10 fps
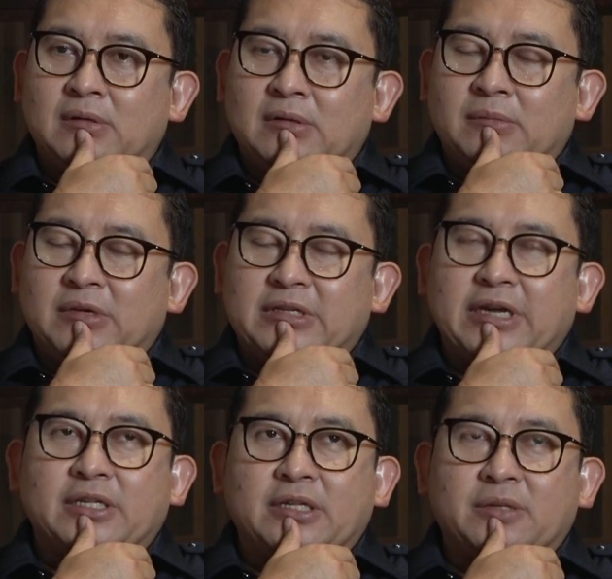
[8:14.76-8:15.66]
Gitu. Nah,
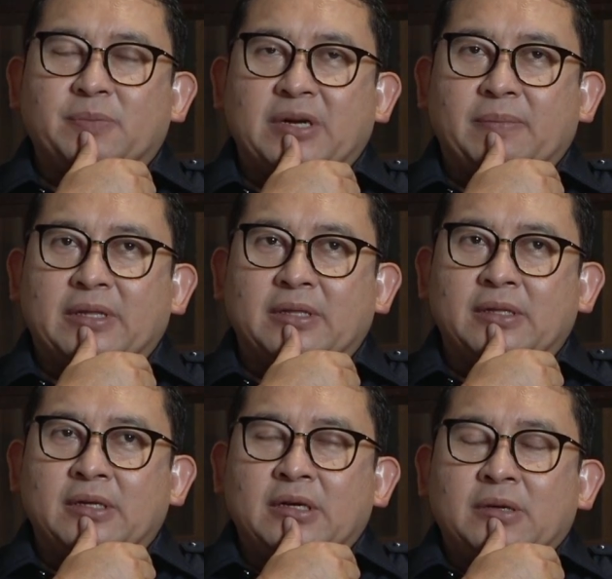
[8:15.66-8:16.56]
saya sependapat
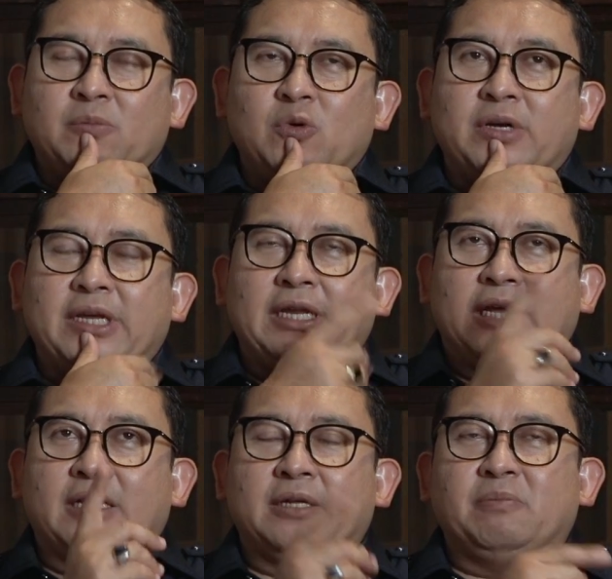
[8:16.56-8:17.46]
mungkin
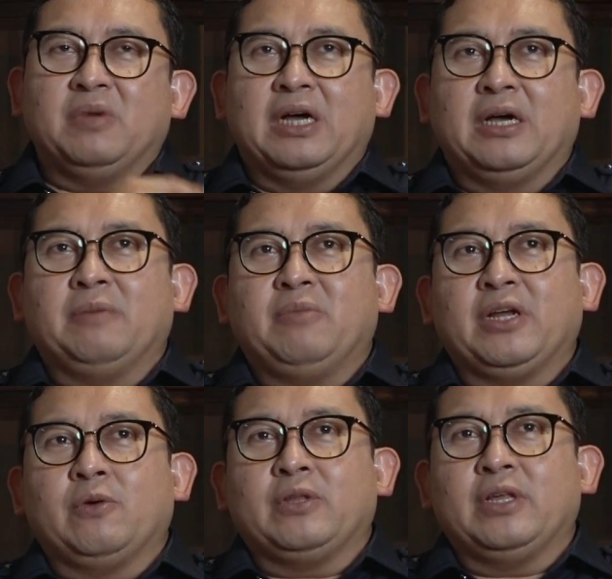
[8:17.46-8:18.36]
ya uh,
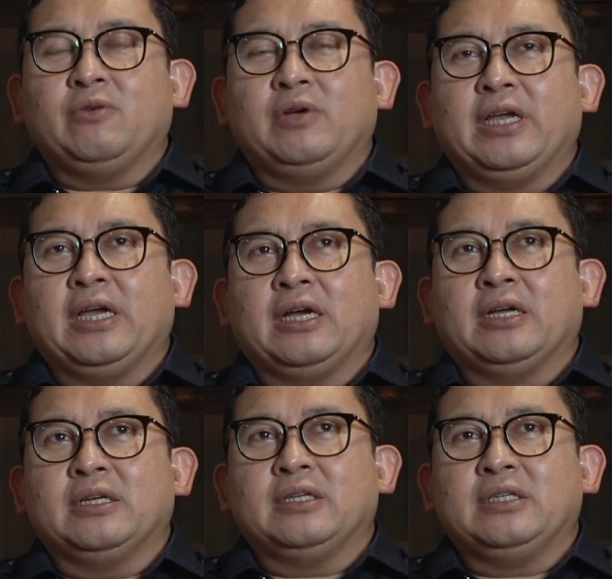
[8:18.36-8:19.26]
berikutnya juga
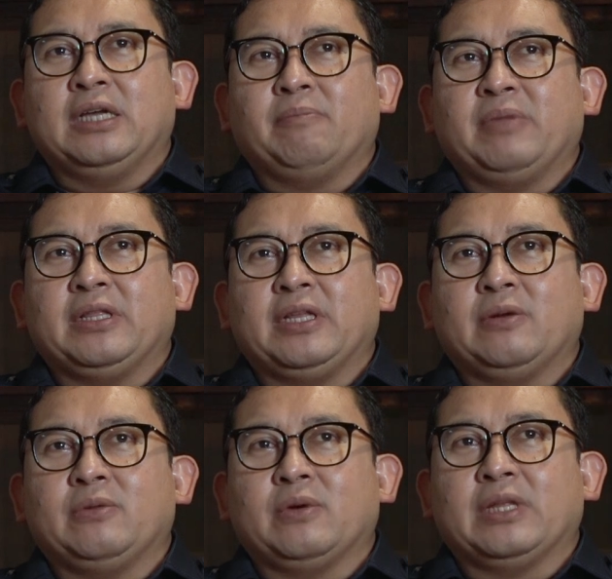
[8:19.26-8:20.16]
yang yang
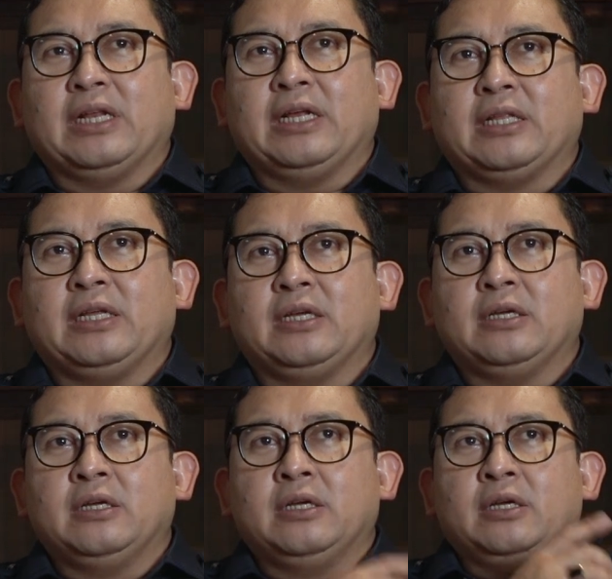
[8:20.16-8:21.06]
penting untuk kita lihat nih
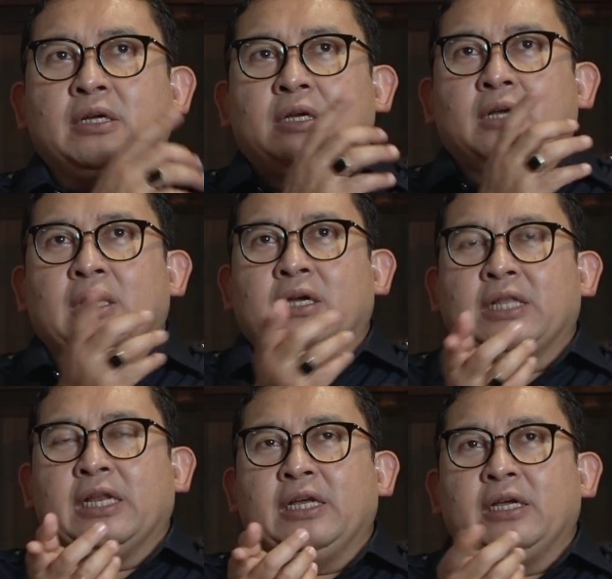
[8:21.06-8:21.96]
uh,
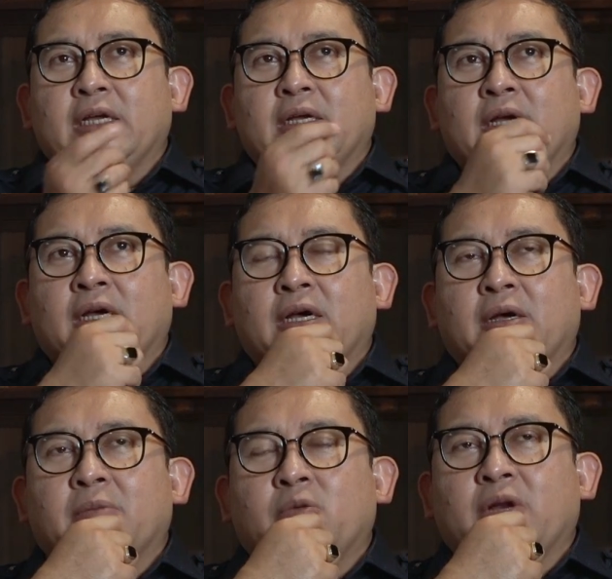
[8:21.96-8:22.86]
tadi
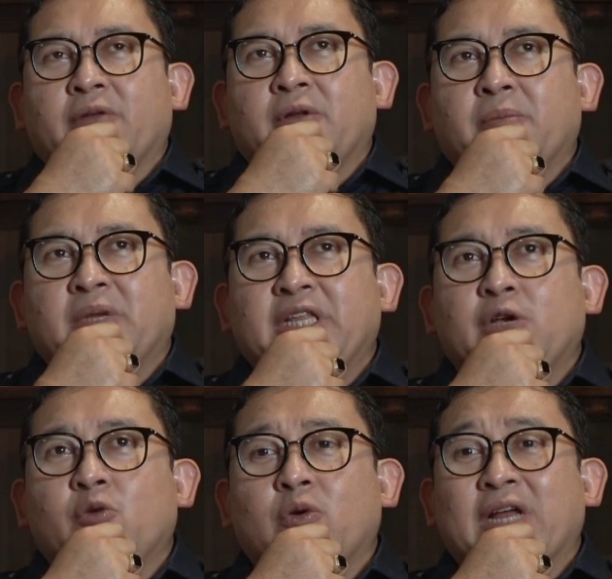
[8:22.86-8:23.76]
uh, Bung Refli
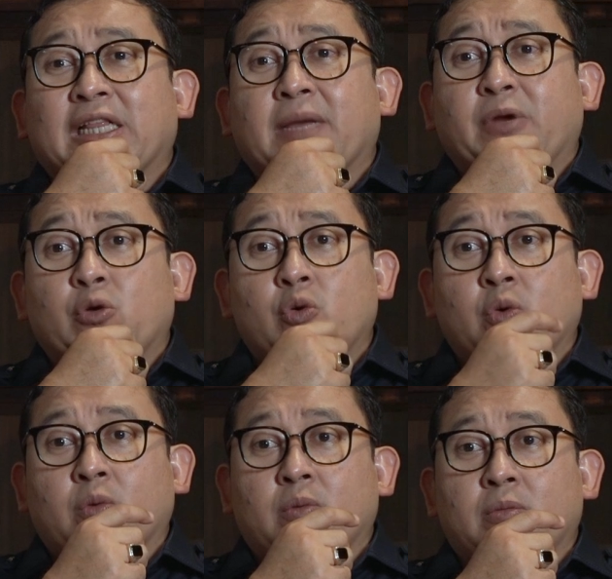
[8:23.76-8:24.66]
menyinggung data
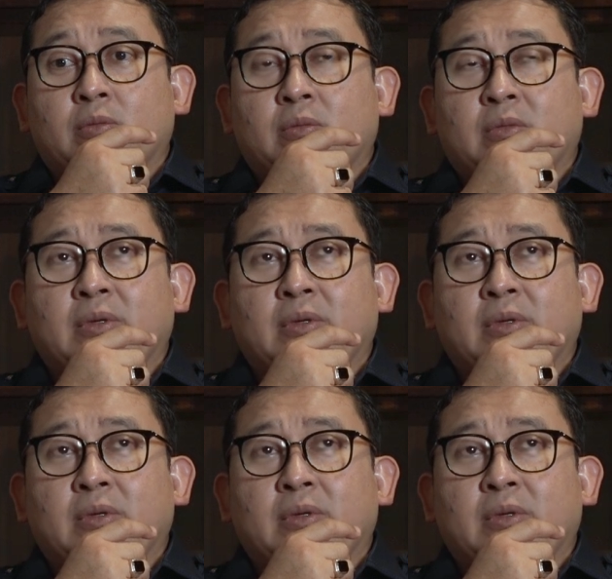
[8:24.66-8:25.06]
penduduk. Ya.